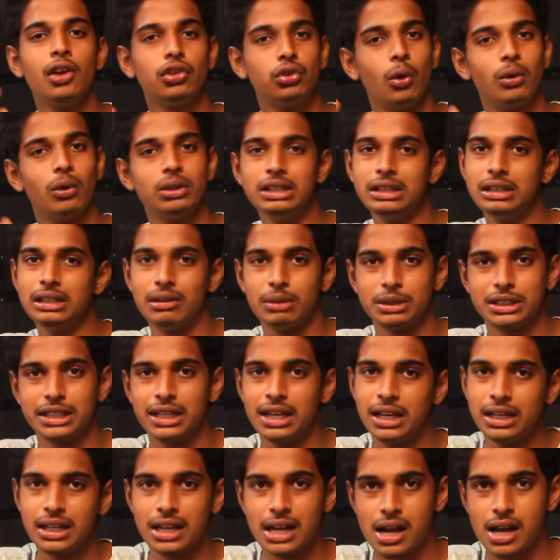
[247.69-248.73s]
ஸோ வந்து இதில்
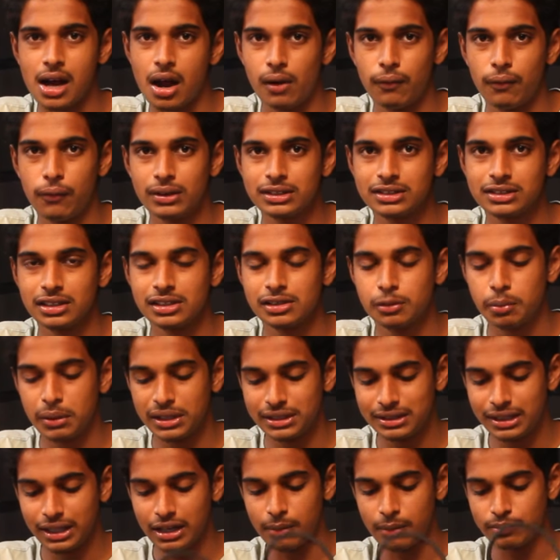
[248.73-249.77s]
பார்த்தீங்கன்னா நீங்கள் கால் ஃபங்க்ஷன்ஸ்
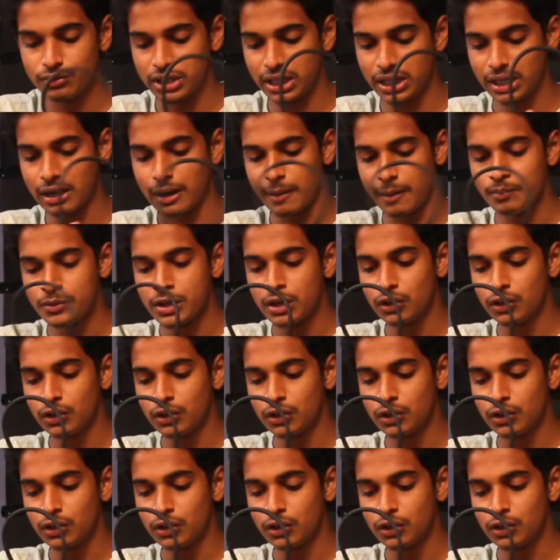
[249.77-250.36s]
பேசிக்கலாம் சரிங்களா